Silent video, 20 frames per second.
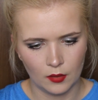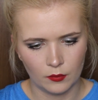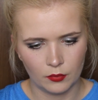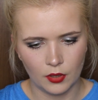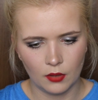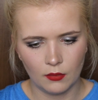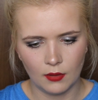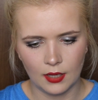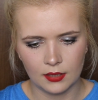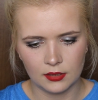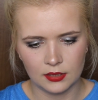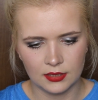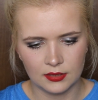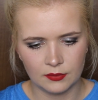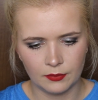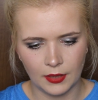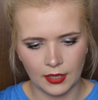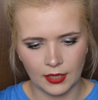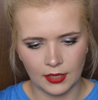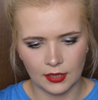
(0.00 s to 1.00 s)
Brow
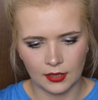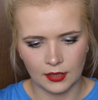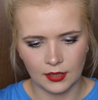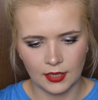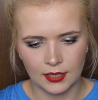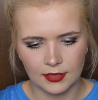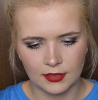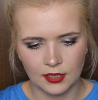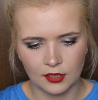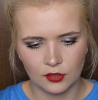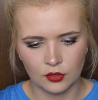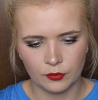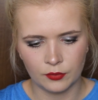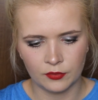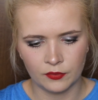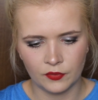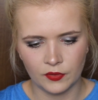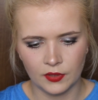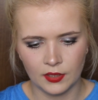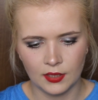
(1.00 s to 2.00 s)
Artist Maker. Kredka do
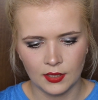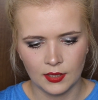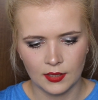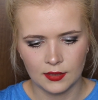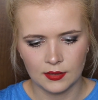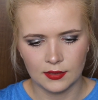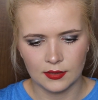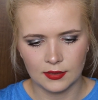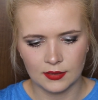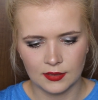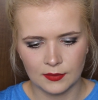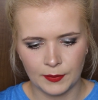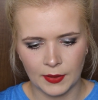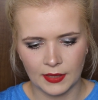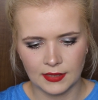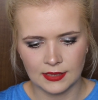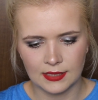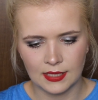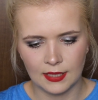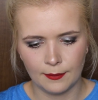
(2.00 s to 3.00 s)
brwi y, z
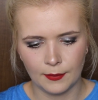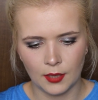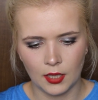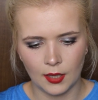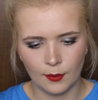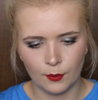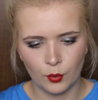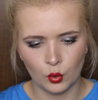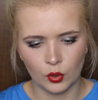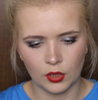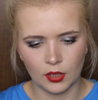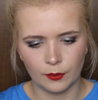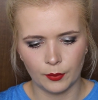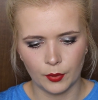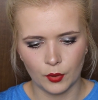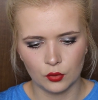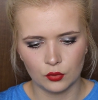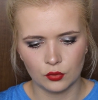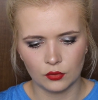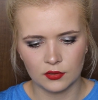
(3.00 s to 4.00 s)
pędzlem Kabuki.
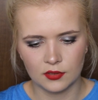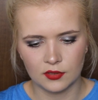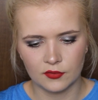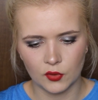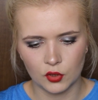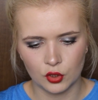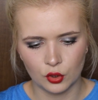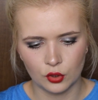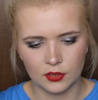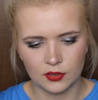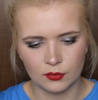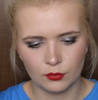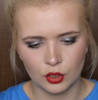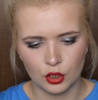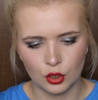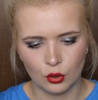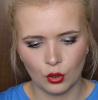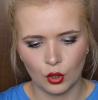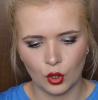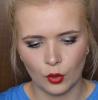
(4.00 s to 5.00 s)
Produkt stworzony z
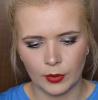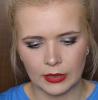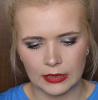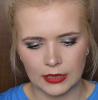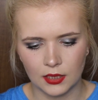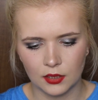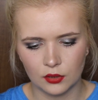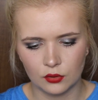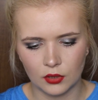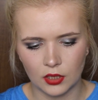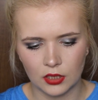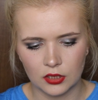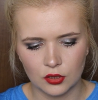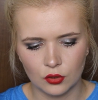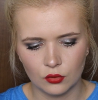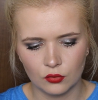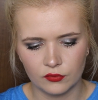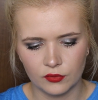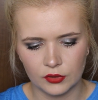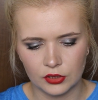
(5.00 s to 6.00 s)
myślą o kobietach, które
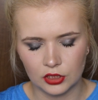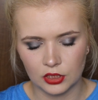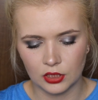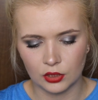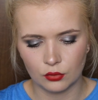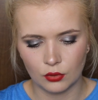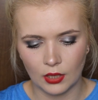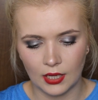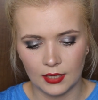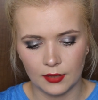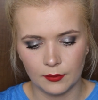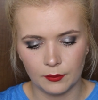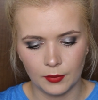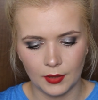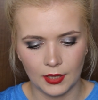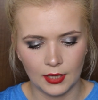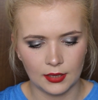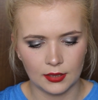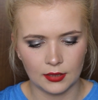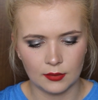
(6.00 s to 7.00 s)
chcą uwodzić naturalnym
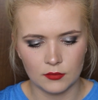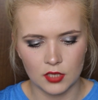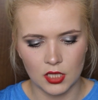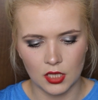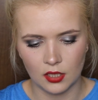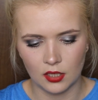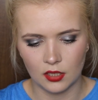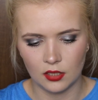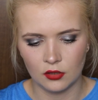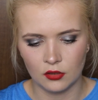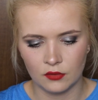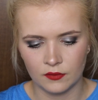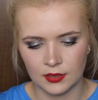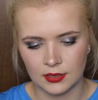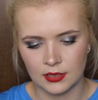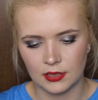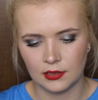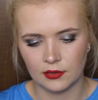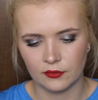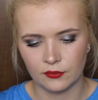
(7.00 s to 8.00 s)
pięknem. Dzięki
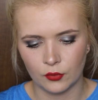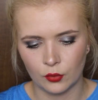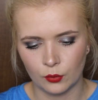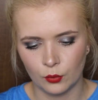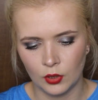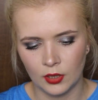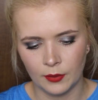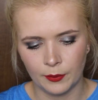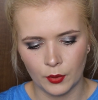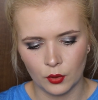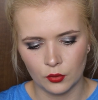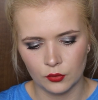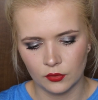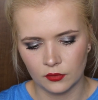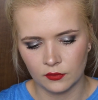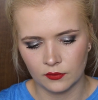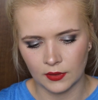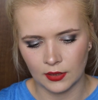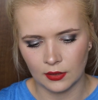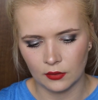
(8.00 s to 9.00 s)
innowacyjnej formule
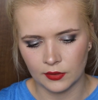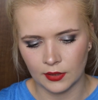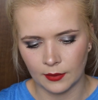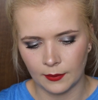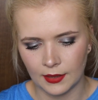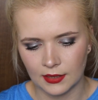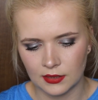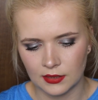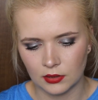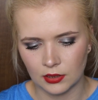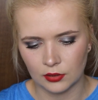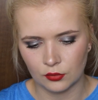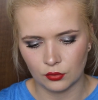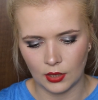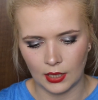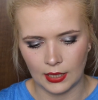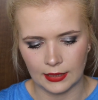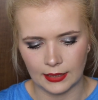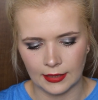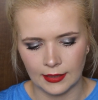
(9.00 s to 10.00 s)
produkt wygląda bardzo
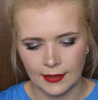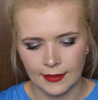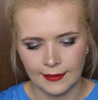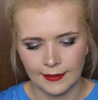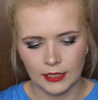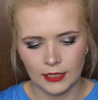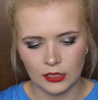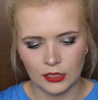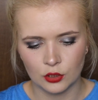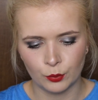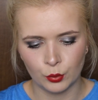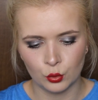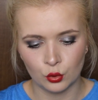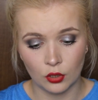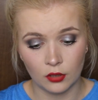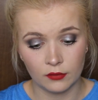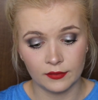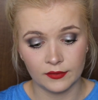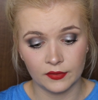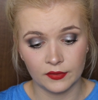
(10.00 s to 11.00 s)
naturalnie, dając
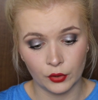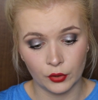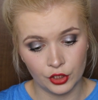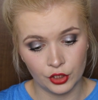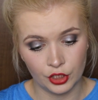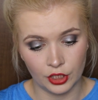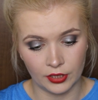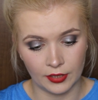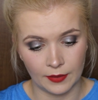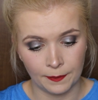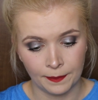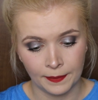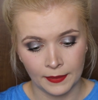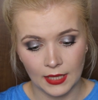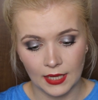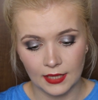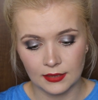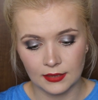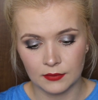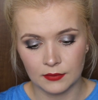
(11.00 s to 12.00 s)
pudrowe wykończenia,
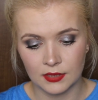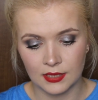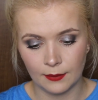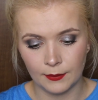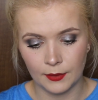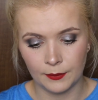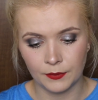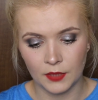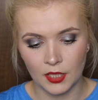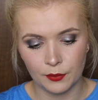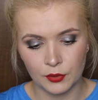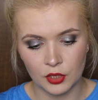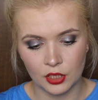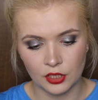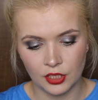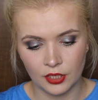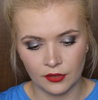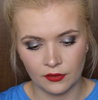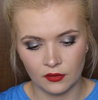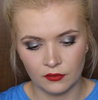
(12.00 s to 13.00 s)
a tym samym
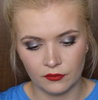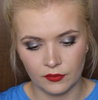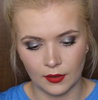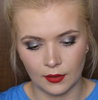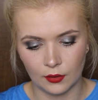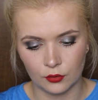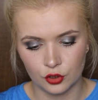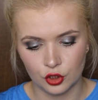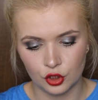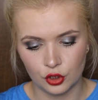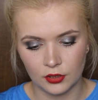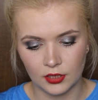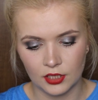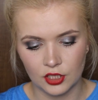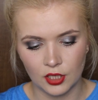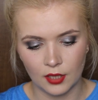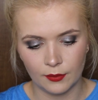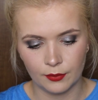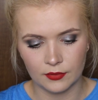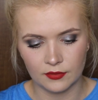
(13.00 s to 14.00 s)
nieprzeciętny wygląd.
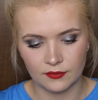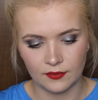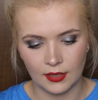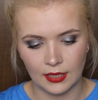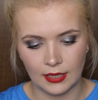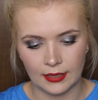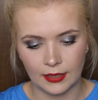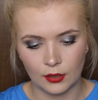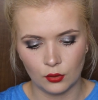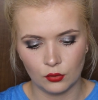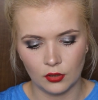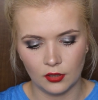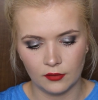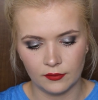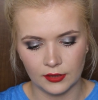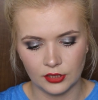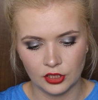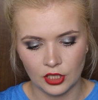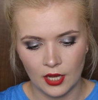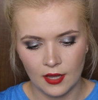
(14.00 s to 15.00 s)
Szczoteczka pozwala
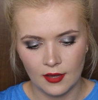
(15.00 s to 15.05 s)
regulować